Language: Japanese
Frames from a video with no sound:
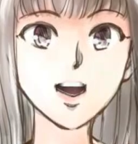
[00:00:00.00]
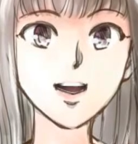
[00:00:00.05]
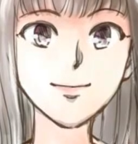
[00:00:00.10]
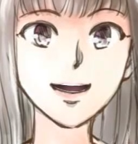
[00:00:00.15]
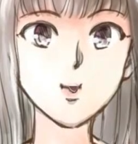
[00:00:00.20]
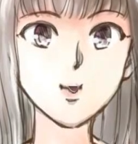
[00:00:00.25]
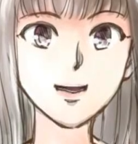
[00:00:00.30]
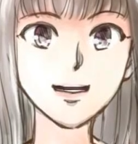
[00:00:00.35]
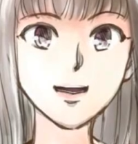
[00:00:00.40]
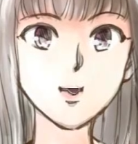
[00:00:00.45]

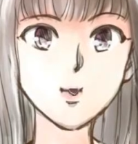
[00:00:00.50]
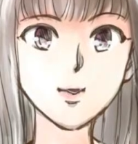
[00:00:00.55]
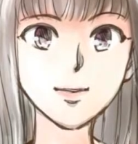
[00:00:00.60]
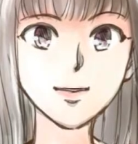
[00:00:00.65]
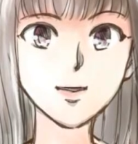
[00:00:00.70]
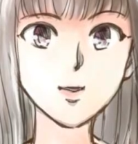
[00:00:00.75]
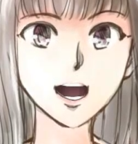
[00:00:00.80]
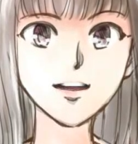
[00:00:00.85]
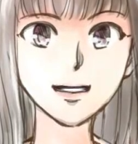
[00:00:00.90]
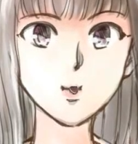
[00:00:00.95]
浜市の
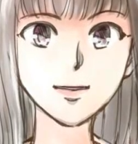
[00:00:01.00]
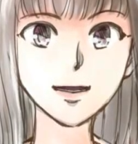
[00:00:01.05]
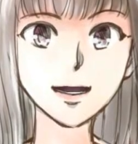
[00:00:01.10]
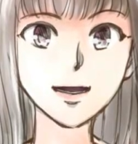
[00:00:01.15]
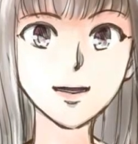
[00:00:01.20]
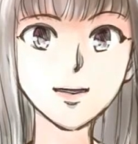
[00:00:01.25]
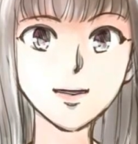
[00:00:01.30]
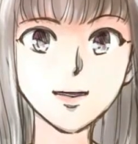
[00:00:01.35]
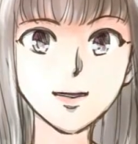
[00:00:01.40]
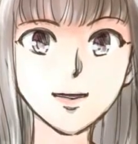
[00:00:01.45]
教職
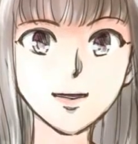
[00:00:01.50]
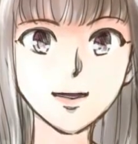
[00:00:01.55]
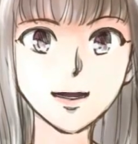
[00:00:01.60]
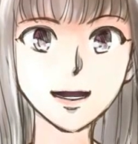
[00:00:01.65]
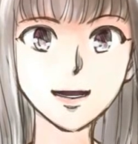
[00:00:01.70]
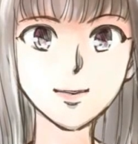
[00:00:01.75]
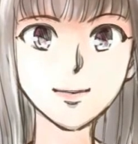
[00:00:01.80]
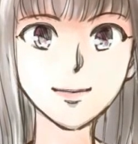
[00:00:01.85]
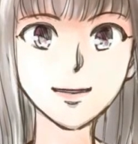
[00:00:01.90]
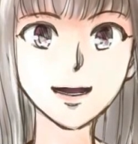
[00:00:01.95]
員によ
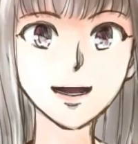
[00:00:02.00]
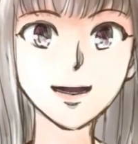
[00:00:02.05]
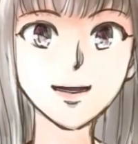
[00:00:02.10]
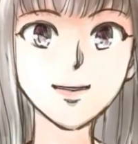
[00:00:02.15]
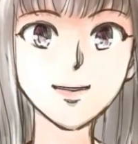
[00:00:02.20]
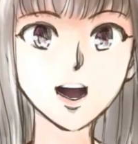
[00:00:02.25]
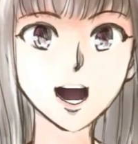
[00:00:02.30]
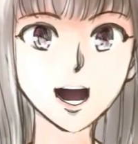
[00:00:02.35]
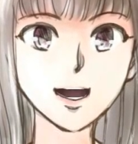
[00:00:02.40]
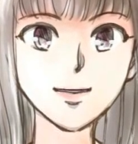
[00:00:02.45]
る児
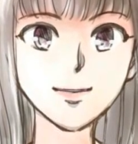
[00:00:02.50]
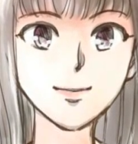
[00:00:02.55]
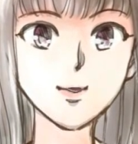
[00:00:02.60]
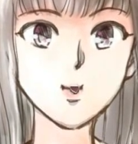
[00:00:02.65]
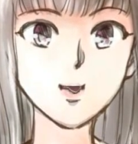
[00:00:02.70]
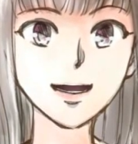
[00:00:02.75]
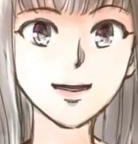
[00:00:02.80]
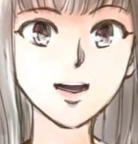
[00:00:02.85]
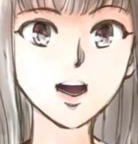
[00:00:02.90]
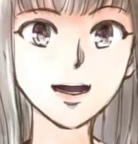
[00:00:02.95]
童
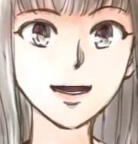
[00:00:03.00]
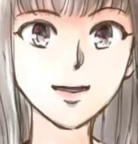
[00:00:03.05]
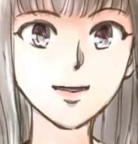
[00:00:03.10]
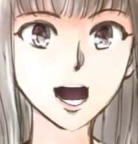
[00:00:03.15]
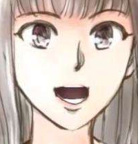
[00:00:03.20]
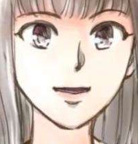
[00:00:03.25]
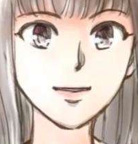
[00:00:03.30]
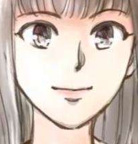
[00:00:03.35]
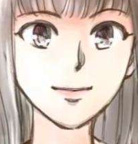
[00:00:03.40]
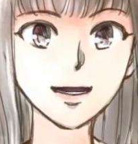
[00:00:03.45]
生徒へ
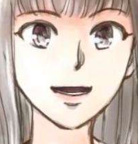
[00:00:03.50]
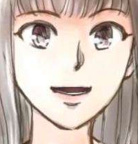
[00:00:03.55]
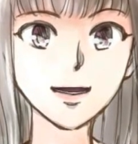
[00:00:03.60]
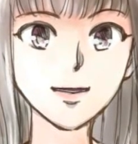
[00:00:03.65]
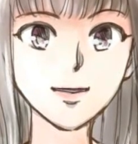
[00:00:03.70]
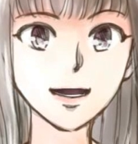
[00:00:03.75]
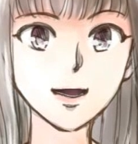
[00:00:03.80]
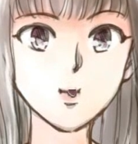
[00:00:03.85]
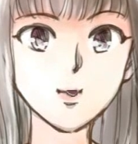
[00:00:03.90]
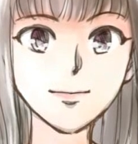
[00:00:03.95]
の性
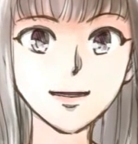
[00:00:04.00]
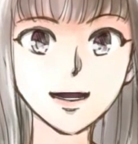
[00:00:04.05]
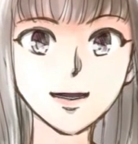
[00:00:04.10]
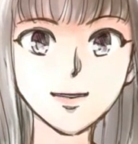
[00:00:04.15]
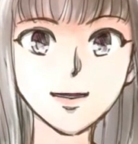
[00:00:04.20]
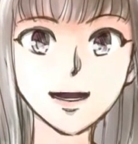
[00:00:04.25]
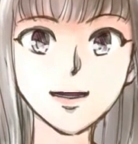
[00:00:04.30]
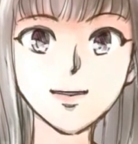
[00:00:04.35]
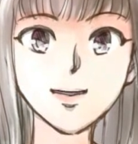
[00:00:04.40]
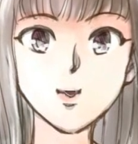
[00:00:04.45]
犯罪
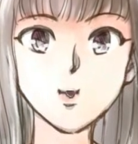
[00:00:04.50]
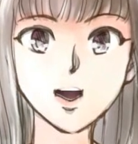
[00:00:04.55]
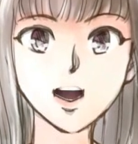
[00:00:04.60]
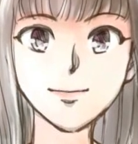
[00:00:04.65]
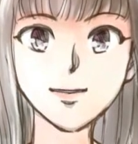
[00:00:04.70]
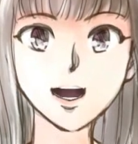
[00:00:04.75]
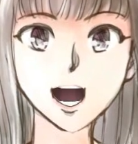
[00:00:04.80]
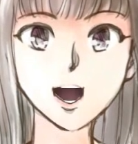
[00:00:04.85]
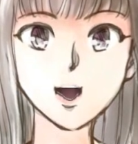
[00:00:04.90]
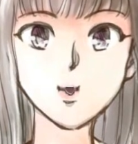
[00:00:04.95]
事件の
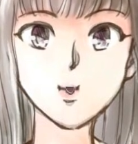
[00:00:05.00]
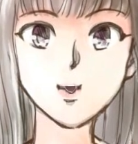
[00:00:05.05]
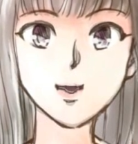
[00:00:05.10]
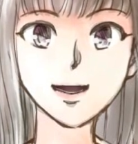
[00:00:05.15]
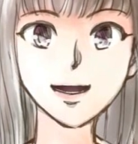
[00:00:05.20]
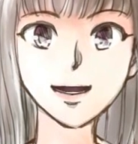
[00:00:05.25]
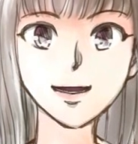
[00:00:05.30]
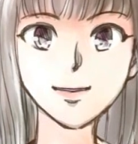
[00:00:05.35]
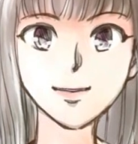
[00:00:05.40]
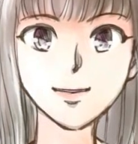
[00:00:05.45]
公判
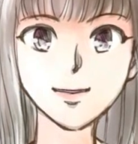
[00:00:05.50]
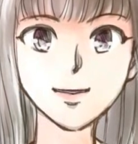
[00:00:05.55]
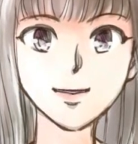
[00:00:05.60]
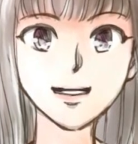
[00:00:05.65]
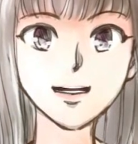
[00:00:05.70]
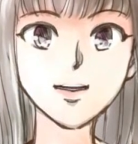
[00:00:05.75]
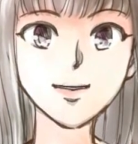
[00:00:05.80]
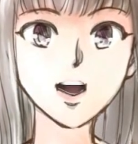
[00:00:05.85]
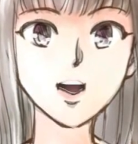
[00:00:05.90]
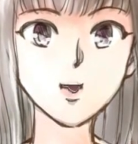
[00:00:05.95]
で、
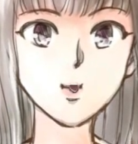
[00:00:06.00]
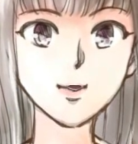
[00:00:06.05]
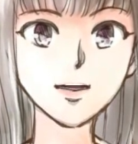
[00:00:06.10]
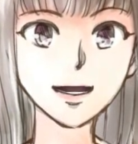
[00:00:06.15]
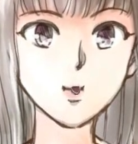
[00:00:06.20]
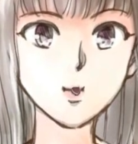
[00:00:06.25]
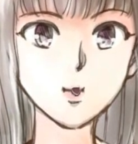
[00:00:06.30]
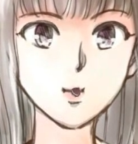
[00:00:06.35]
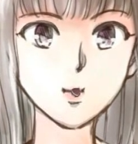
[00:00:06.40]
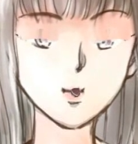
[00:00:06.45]
市教育
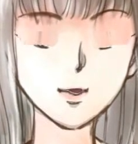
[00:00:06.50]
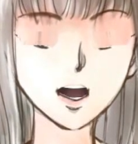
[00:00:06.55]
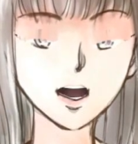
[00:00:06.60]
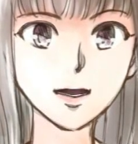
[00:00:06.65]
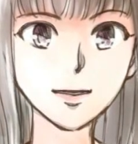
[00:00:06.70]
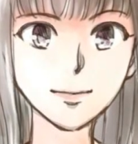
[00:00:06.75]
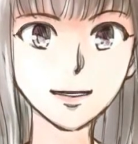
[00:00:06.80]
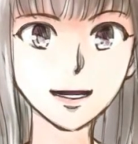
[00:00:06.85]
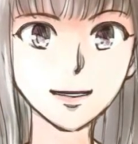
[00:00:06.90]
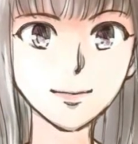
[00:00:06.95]
委員
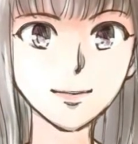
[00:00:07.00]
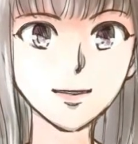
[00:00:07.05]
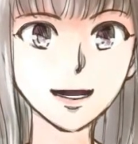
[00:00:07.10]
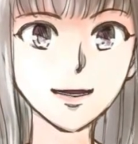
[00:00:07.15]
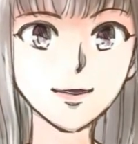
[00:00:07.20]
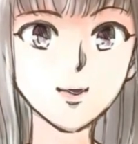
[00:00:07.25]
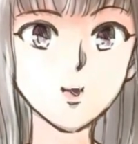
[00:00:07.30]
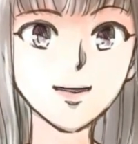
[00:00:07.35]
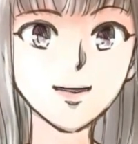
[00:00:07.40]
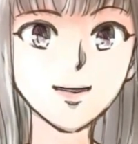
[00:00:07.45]
会が多
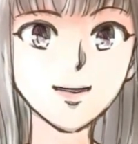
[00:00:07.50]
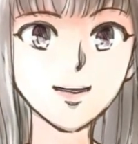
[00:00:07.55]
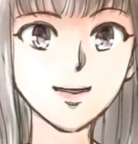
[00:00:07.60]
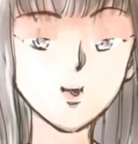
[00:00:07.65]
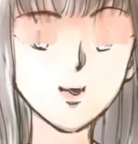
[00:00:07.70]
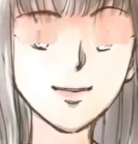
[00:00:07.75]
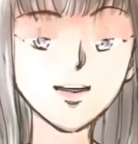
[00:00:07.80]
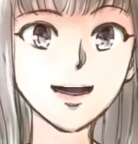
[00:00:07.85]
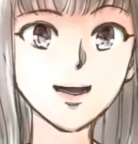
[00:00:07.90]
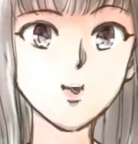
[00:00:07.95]
数の
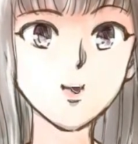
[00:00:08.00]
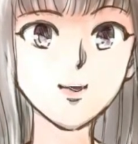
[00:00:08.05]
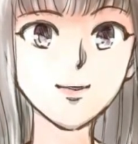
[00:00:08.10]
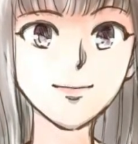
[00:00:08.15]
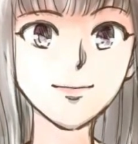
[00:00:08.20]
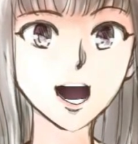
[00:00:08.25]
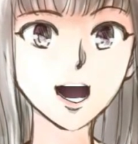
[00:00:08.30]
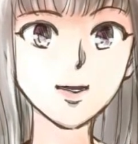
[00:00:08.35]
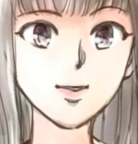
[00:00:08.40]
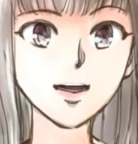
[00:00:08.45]
職員を
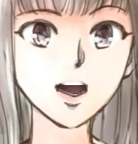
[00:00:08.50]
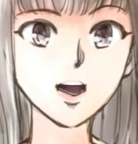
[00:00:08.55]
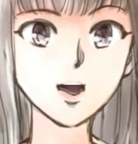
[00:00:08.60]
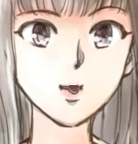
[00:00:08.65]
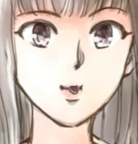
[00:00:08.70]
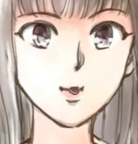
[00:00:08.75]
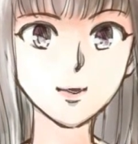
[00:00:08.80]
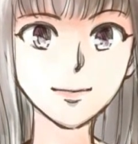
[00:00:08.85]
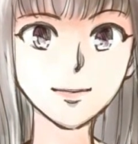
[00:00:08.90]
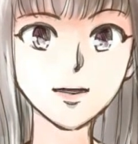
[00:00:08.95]
法廷
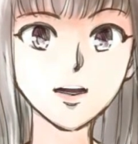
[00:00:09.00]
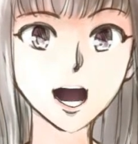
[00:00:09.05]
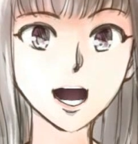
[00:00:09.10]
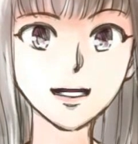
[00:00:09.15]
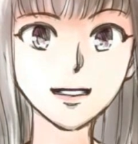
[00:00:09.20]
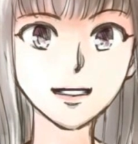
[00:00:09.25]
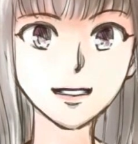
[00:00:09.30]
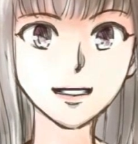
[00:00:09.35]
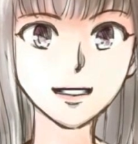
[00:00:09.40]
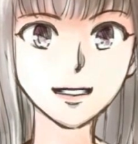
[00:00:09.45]
に動
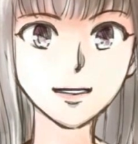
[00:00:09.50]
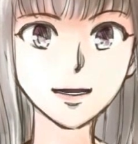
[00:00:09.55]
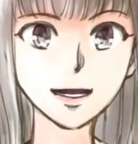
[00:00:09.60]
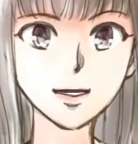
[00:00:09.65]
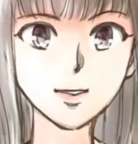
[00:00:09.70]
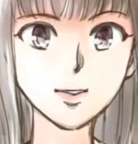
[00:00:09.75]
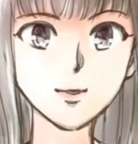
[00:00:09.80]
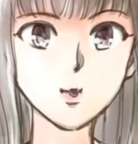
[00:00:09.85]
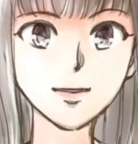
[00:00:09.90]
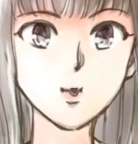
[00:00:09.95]
員して
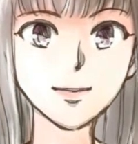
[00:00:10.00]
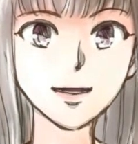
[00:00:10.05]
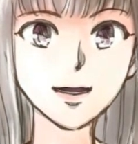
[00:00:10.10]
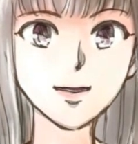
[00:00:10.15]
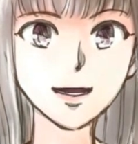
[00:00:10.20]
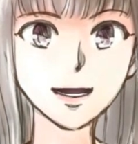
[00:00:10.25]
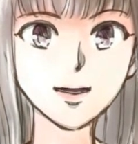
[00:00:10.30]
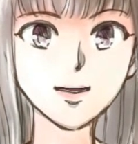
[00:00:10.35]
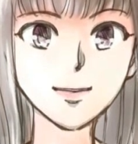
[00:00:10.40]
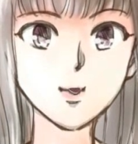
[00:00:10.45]
いたこと
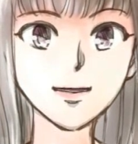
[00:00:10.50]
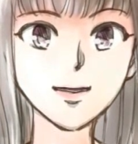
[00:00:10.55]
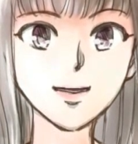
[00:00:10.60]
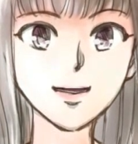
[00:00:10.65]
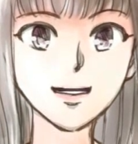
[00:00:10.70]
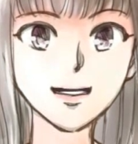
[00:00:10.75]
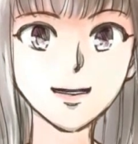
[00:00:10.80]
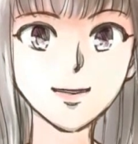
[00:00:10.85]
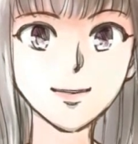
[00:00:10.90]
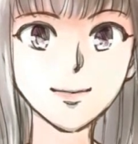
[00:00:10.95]
が分かりま
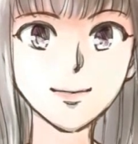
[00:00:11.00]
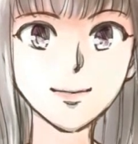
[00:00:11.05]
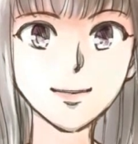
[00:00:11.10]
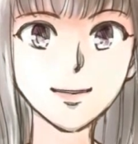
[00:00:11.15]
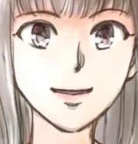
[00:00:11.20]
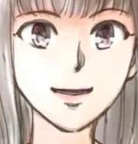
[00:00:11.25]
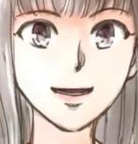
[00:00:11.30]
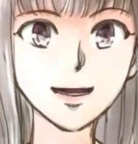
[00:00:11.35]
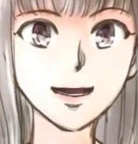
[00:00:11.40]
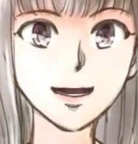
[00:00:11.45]
した。
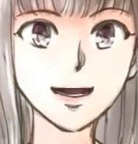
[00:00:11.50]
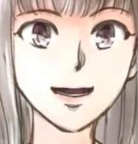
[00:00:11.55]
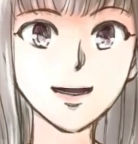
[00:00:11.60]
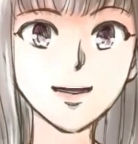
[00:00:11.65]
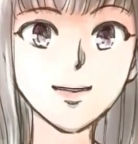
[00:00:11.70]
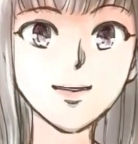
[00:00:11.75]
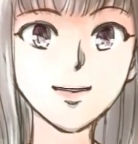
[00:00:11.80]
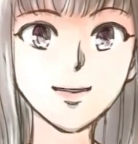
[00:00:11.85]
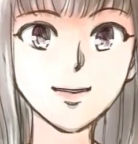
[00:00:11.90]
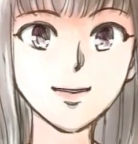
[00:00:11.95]

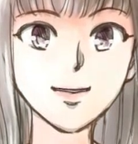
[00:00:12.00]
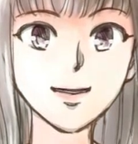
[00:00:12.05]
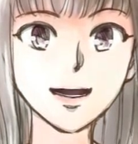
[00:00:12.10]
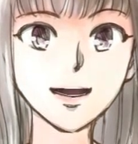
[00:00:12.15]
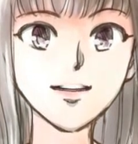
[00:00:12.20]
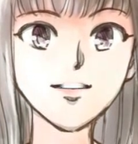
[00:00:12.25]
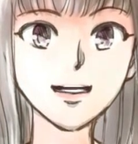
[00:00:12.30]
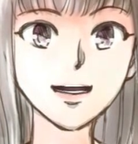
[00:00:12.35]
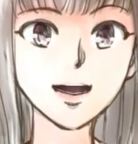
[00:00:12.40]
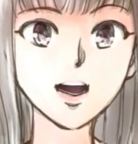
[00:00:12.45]
第
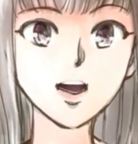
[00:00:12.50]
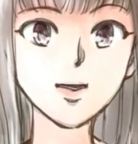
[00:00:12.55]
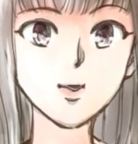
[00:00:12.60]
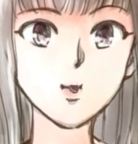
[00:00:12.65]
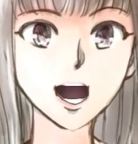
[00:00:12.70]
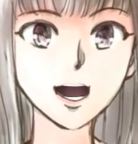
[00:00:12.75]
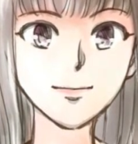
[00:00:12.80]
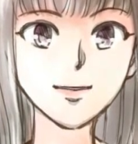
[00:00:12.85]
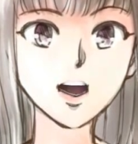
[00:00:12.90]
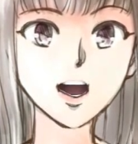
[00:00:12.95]
三者の
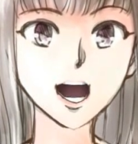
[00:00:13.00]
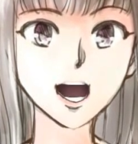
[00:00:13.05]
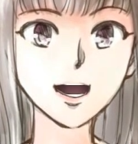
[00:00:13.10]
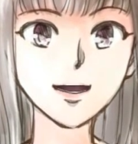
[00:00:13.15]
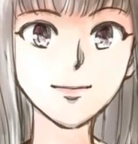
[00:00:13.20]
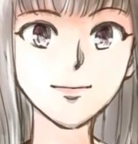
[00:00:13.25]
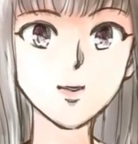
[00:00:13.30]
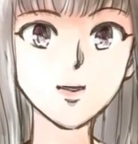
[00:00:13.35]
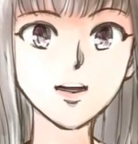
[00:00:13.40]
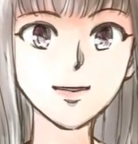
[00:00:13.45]
傍聴を
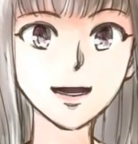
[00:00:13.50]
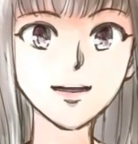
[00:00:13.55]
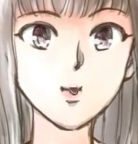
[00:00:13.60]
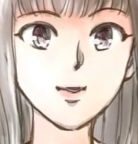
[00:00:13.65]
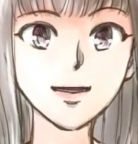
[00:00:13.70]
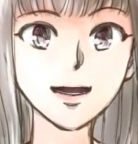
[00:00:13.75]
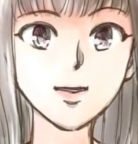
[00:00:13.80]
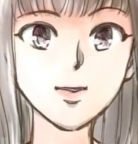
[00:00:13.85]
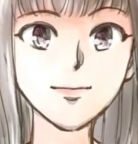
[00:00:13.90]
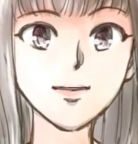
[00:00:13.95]
妨げ
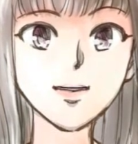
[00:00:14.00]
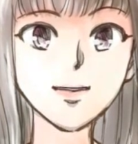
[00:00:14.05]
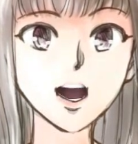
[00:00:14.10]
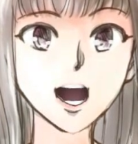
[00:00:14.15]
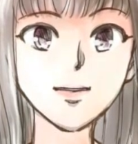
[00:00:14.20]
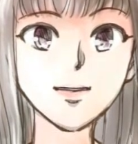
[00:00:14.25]
ていたと